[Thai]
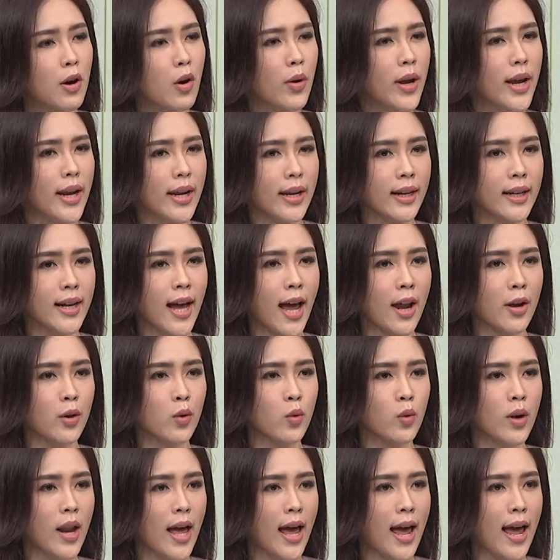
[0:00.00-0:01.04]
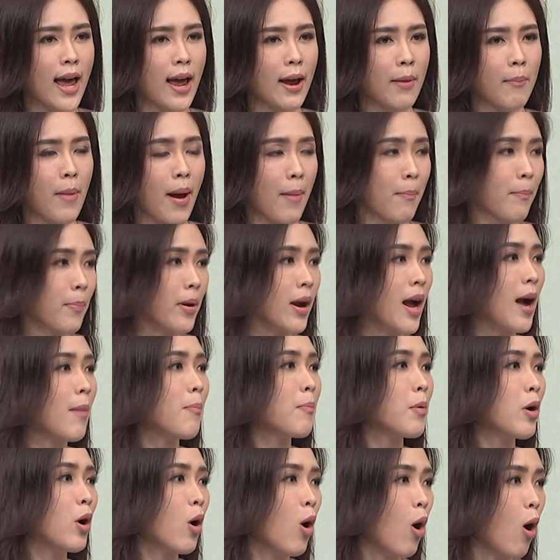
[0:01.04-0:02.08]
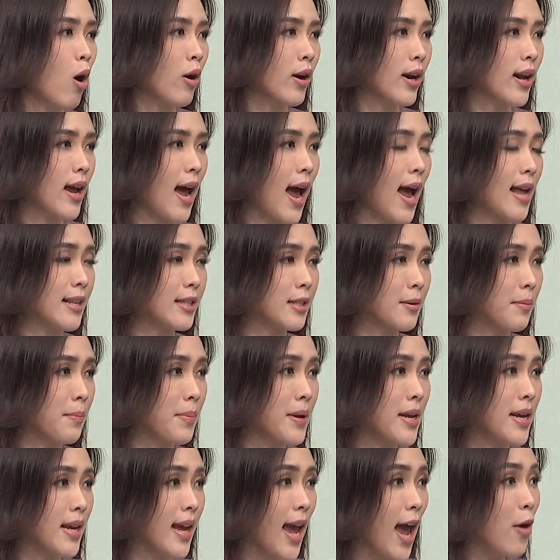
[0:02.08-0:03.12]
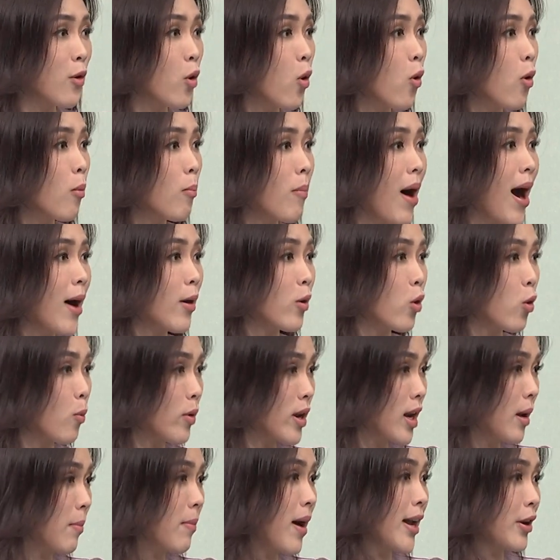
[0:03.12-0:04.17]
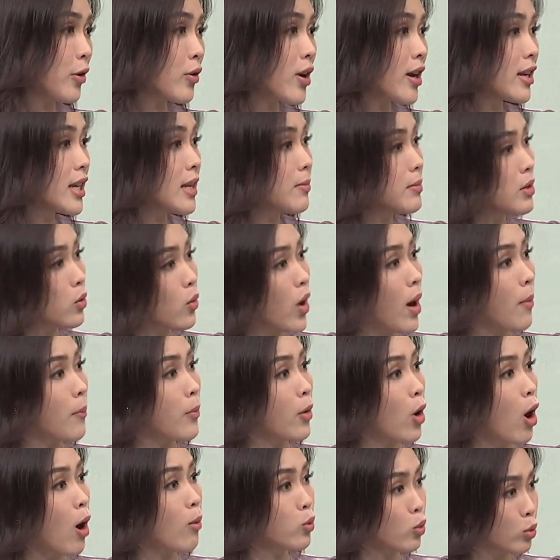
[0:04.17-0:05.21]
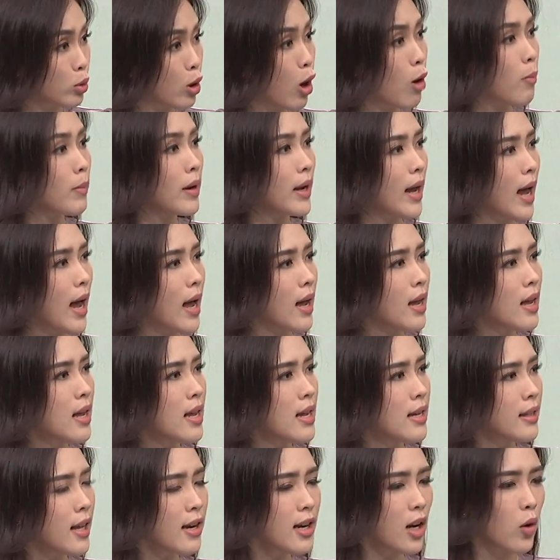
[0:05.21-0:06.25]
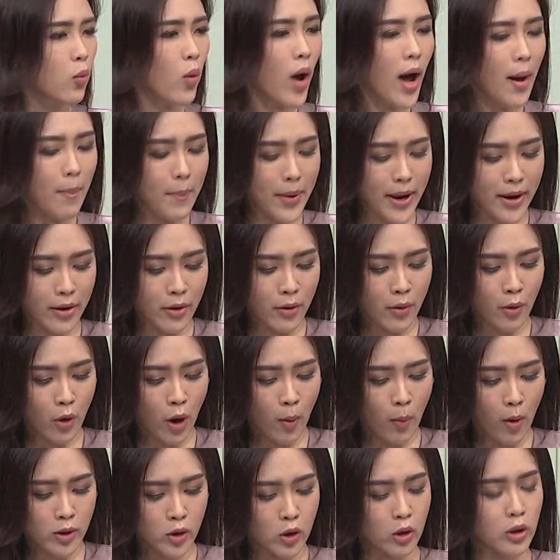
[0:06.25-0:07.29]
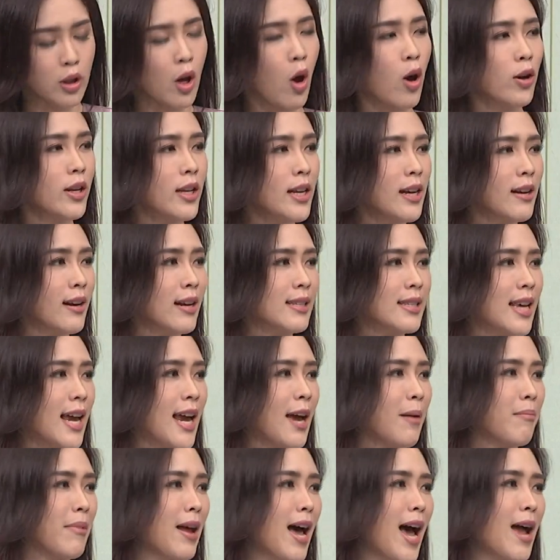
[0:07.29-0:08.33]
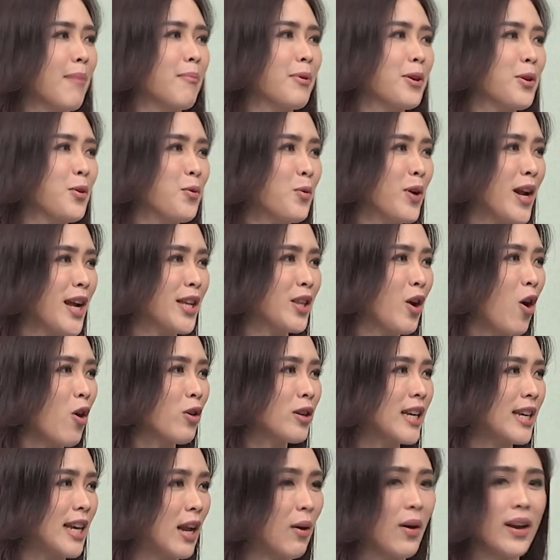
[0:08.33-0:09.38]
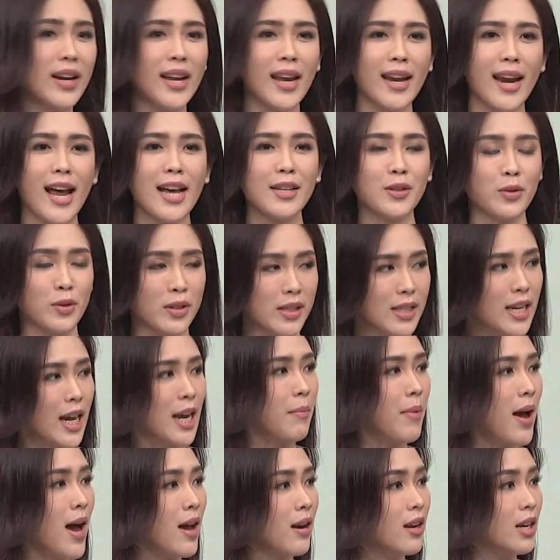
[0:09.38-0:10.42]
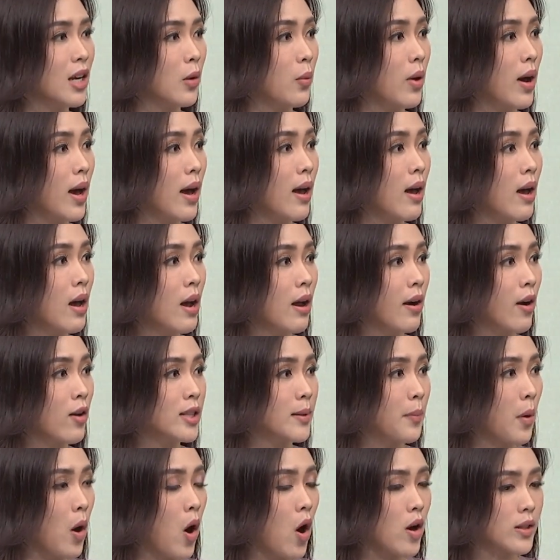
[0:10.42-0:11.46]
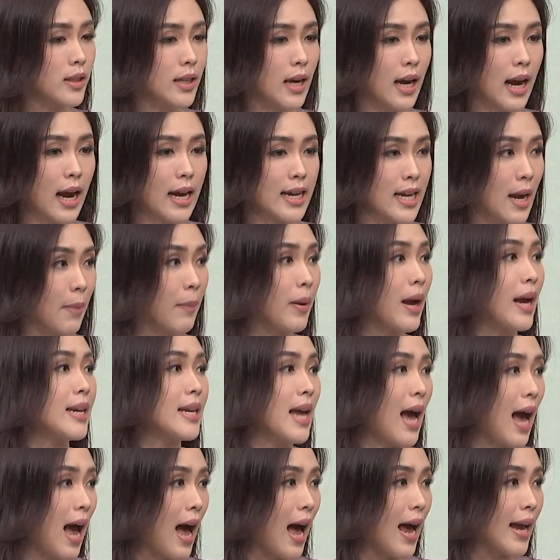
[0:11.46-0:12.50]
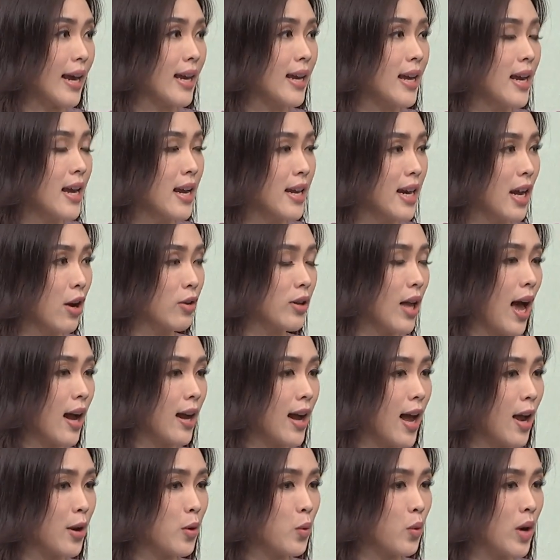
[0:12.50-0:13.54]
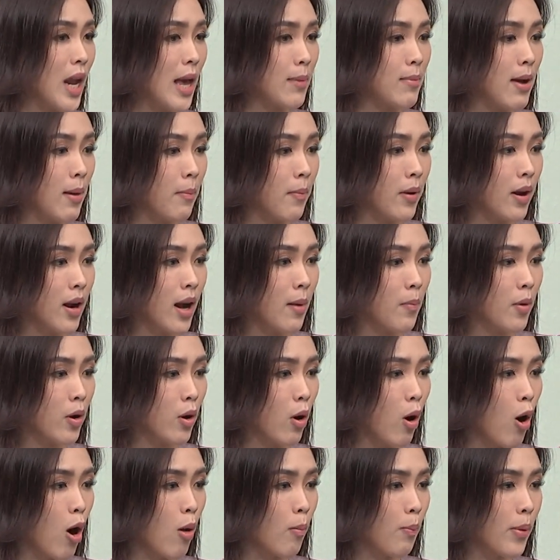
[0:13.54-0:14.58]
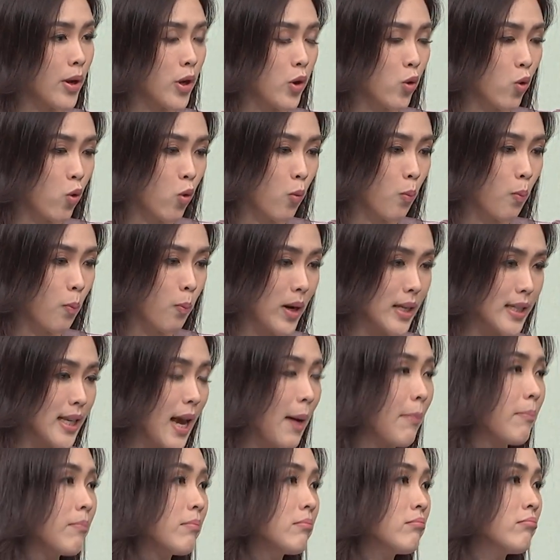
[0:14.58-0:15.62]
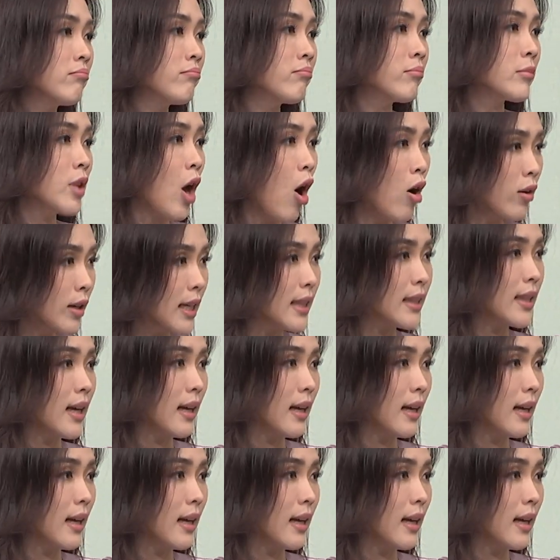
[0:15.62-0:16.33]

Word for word: เราเห็นการดูแลแบบประคับประคองเนี่ยอาจจะมีแค่โรงบางโรงพยาบาลเท่านั้นที่มีความพร้อมถูกต้องไหมคะ ถ้าเกิดว่าเป็นรพสตที่กระจายอำนาจไปอยู่ในท้องถิ่น แล้วอันนี้น่าสนใจมากเลยว่า เราจะพอจะขยับขยายแนวทางการดูแลแบบประคับประคองไปอยู่ประจำท้องถิ่น